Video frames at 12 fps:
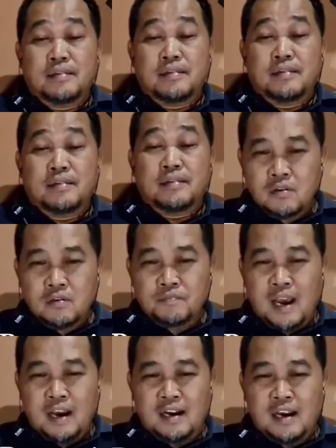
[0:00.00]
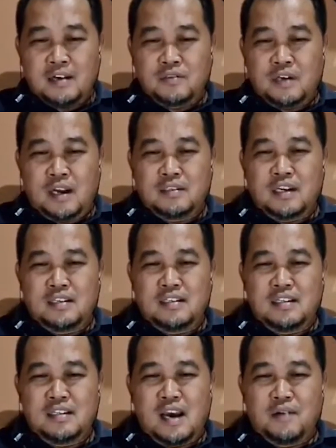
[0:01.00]
kalau Pak Ragus Rasio
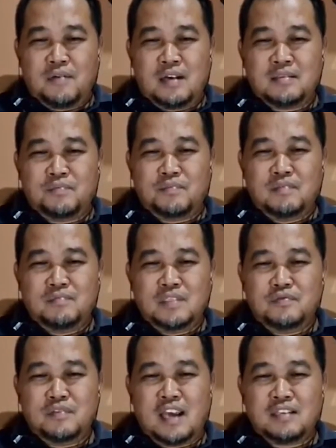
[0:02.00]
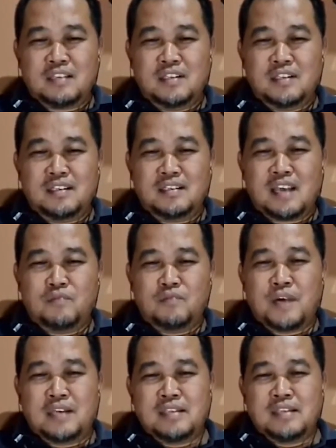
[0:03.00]
tadi di awal sebelum dibuka itu nyentil tahu
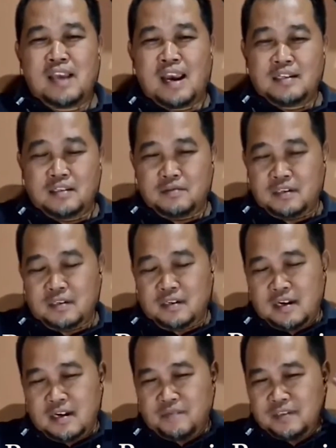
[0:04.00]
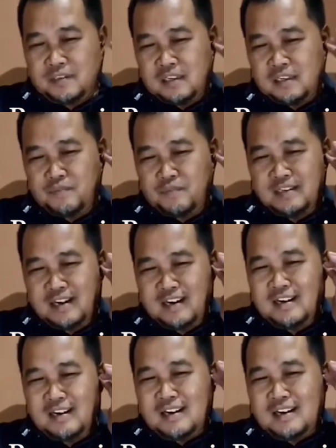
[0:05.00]
banyak itu kan eh, apa saya tahu banyak